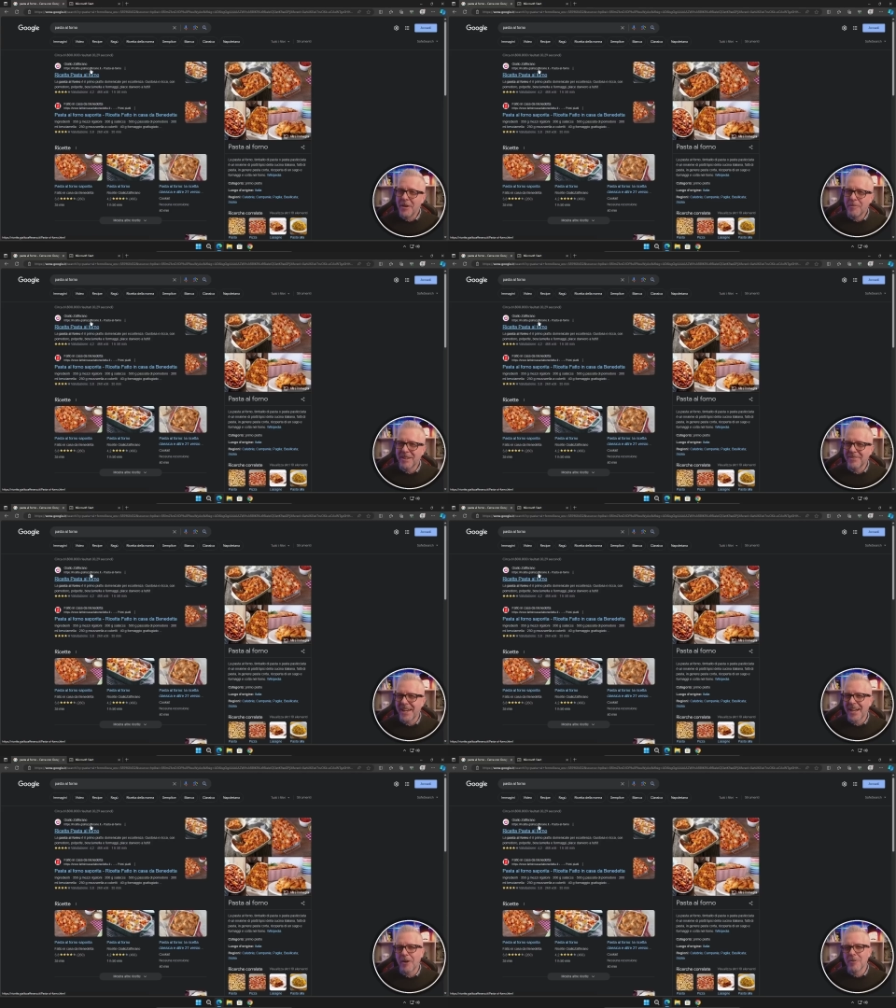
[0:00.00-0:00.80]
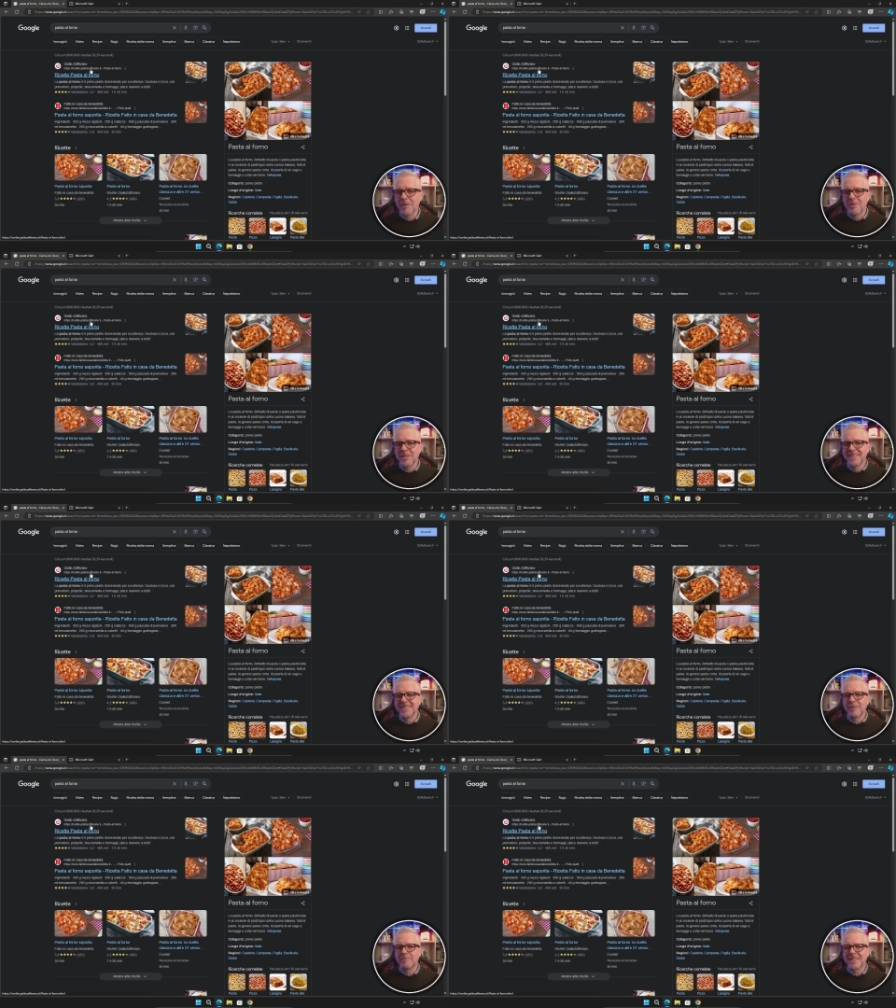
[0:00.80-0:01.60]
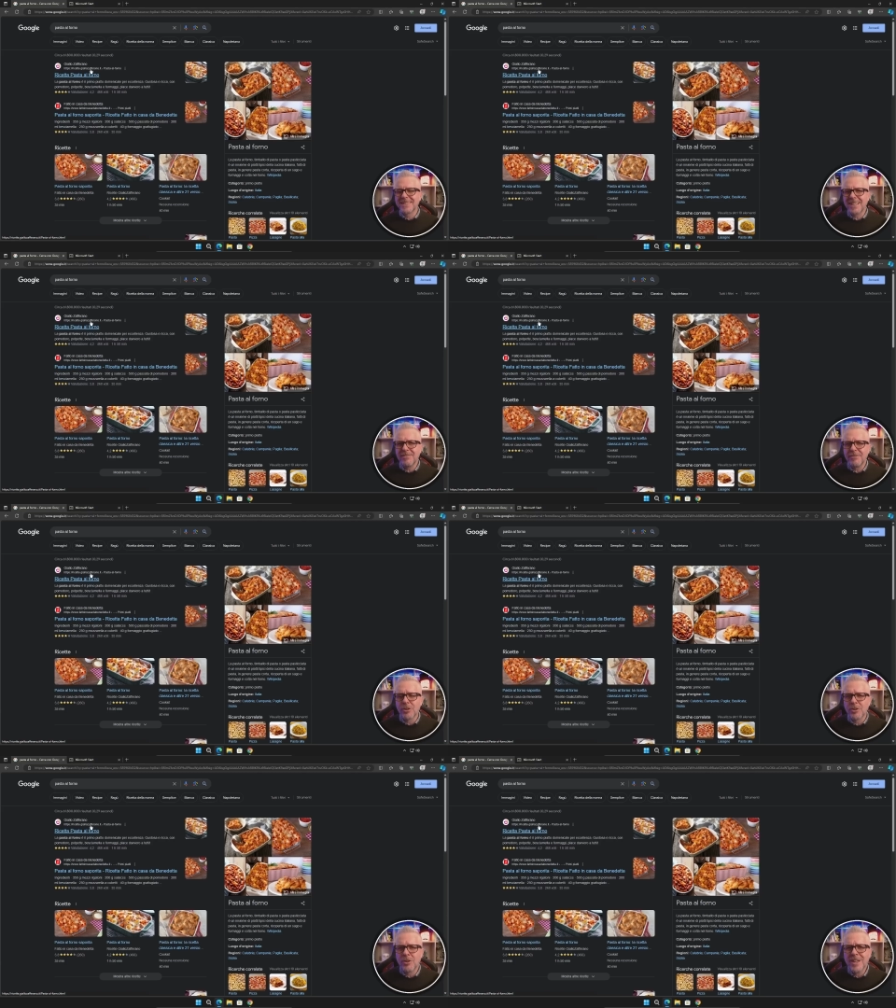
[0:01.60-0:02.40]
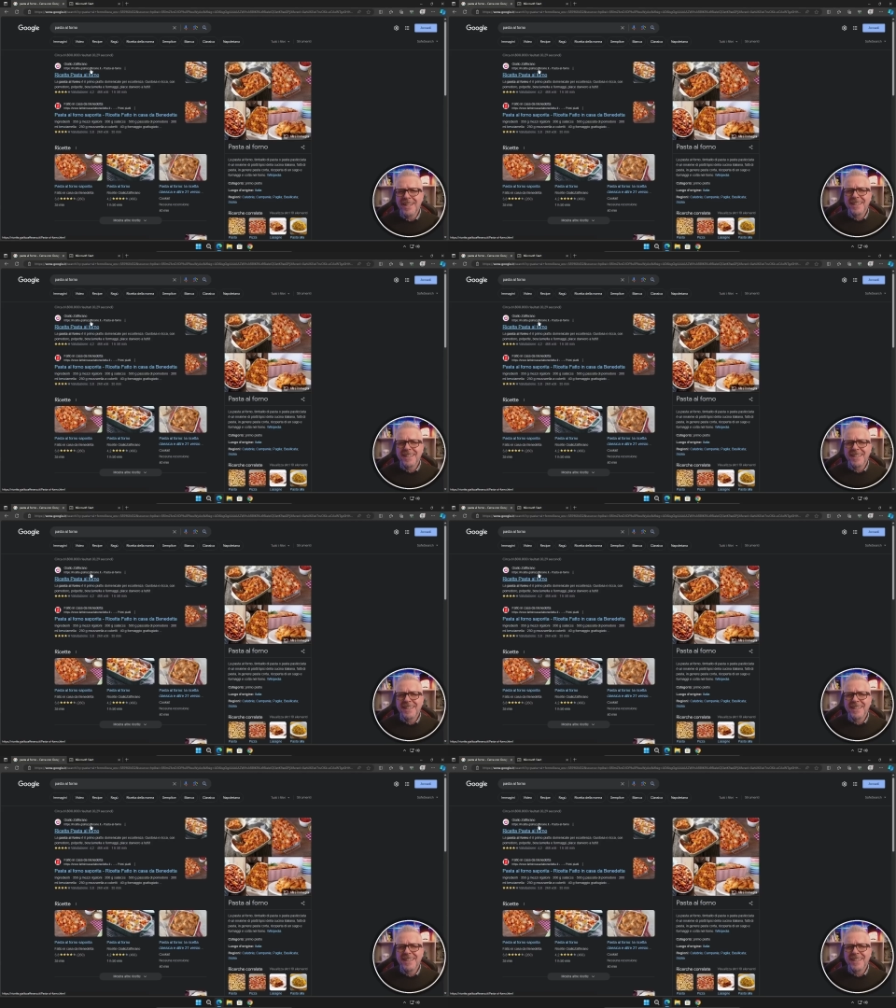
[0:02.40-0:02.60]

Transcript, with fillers: per fare una buonissima pasta al forno,